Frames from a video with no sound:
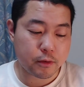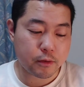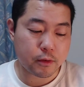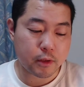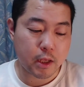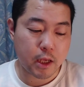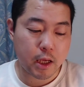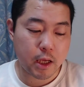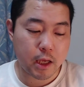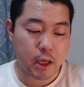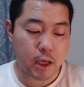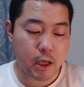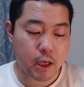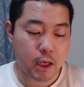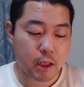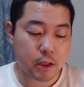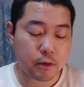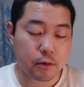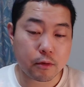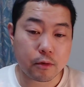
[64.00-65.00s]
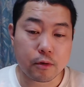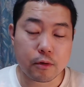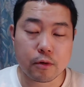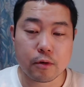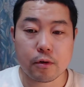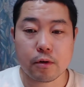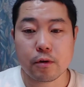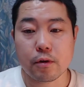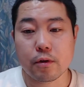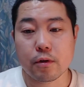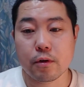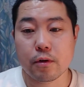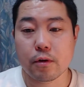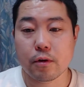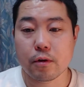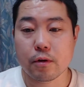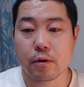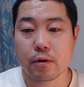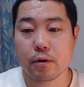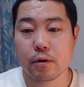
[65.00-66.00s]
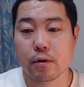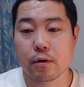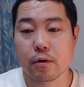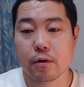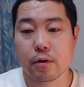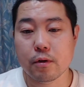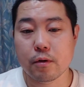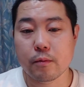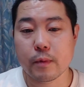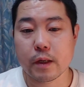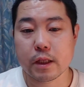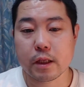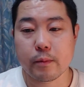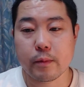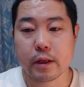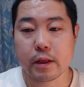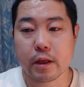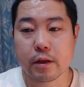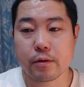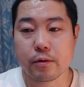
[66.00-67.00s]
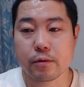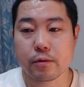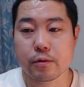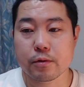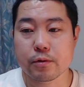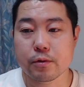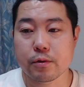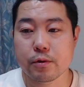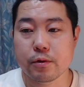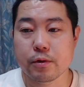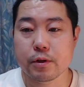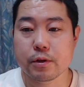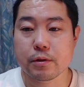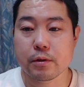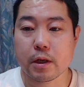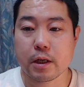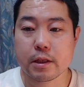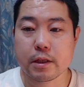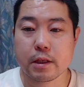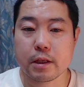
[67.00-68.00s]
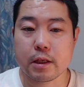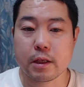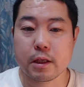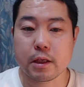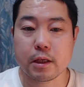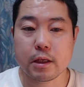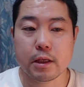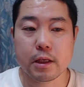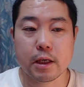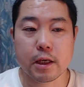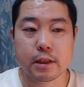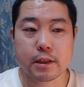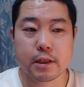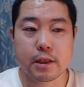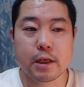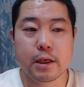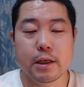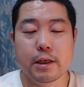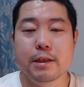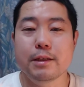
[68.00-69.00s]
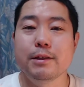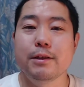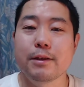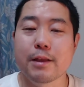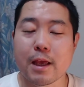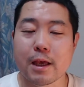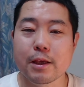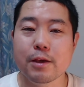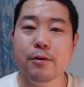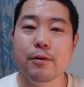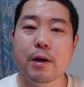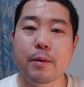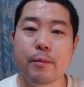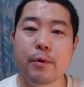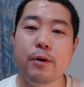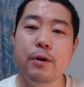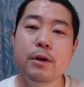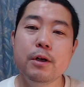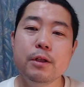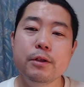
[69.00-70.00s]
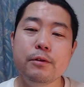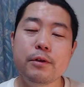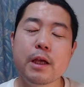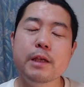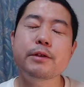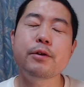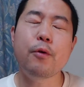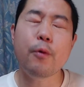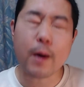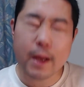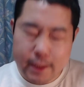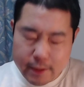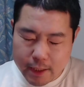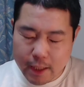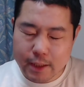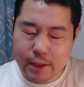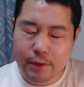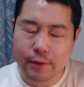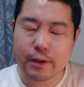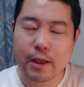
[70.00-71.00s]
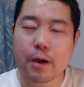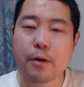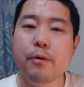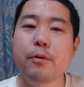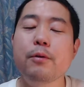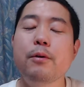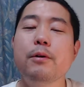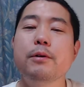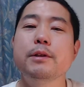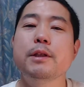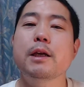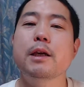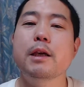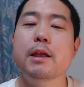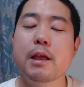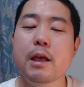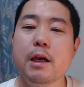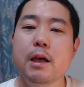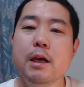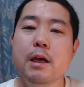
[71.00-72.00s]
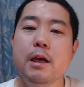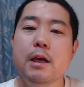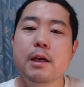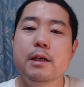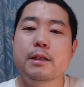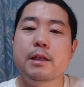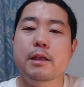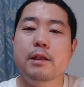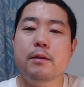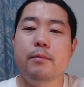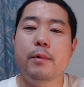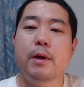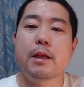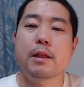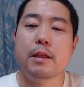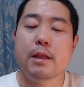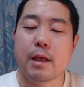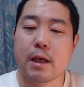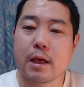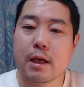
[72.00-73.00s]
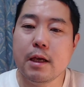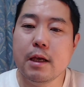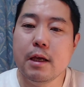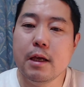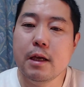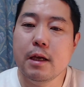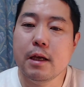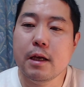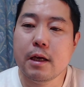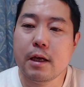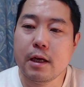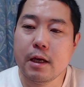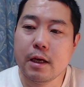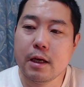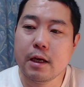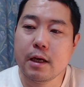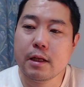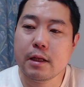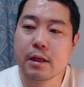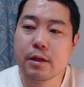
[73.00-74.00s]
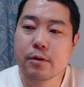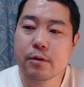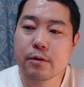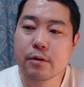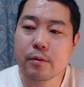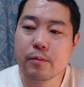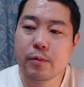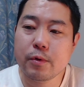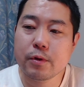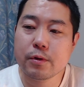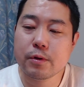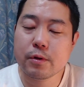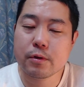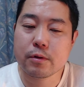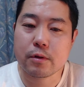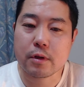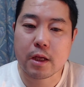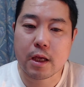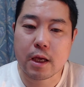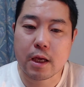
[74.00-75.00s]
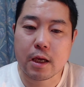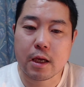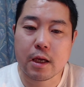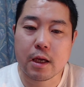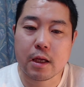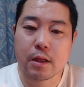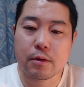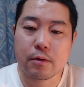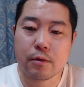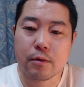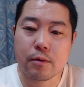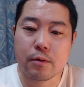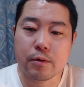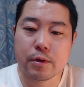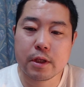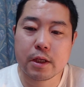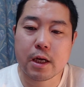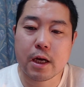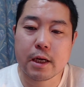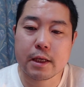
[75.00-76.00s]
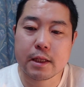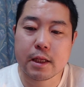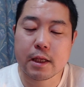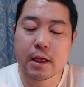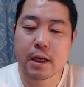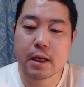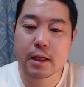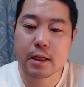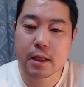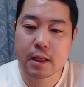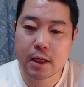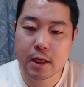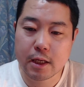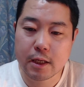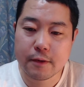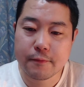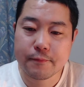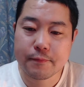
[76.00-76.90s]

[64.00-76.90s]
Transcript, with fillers: とねえっ、とまだまだちょっとそういう忙しい日が続くので今日はもうとりあえず終わったっていうね報告だけねさせてもらって、えー、でちょっともうちょっとねえっ、とお時間いただいて